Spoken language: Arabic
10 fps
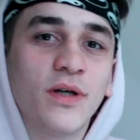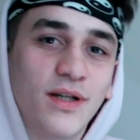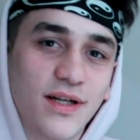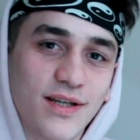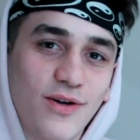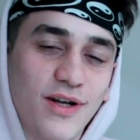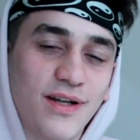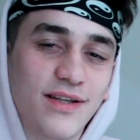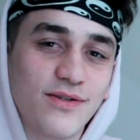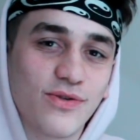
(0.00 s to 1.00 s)
لا تصلع... لا
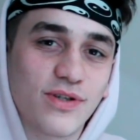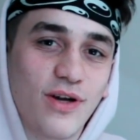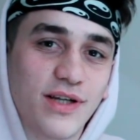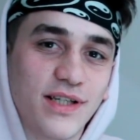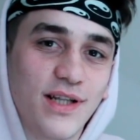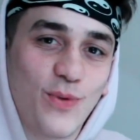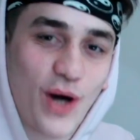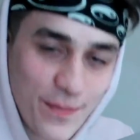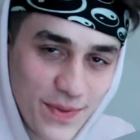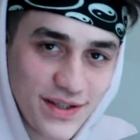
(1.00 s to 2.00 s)
تنسوا تصلوا على سيدنا
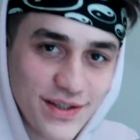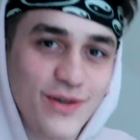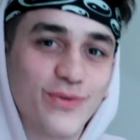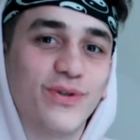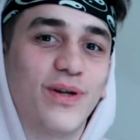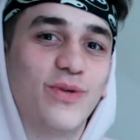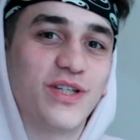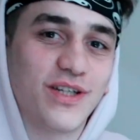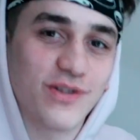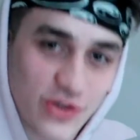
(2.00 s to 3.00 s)
محمد تنضموا الى
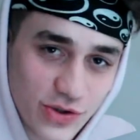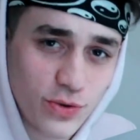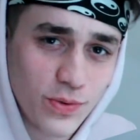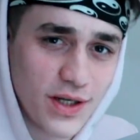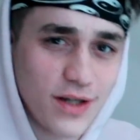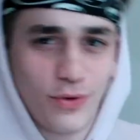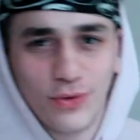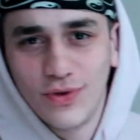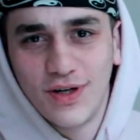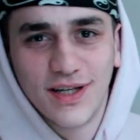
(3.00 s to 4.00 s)
جدول الشرق والقناه
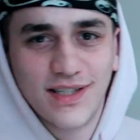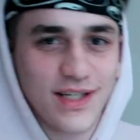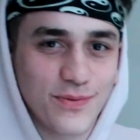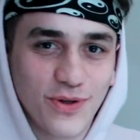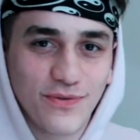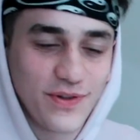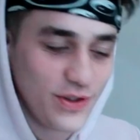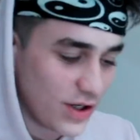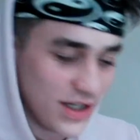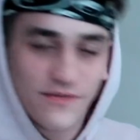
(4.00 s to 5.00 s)
وحطوا لنا لايك اذا عجبكم الفيديو
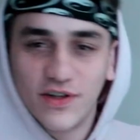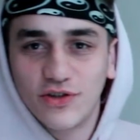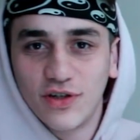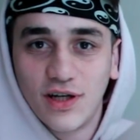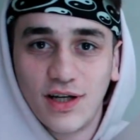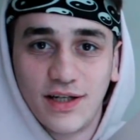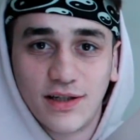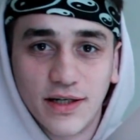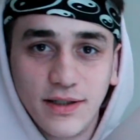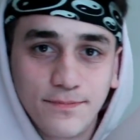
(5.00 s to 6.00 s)
خلينا نفرجيكم يلا عن
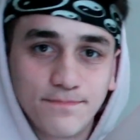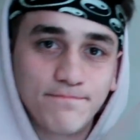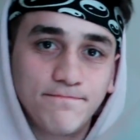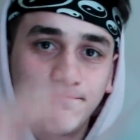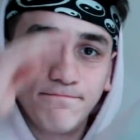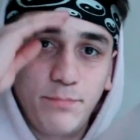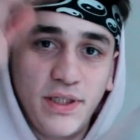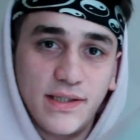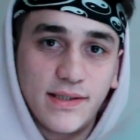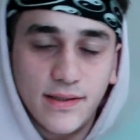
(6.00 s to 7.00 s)
قريب
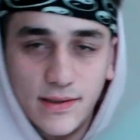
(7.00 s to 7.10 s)
بيس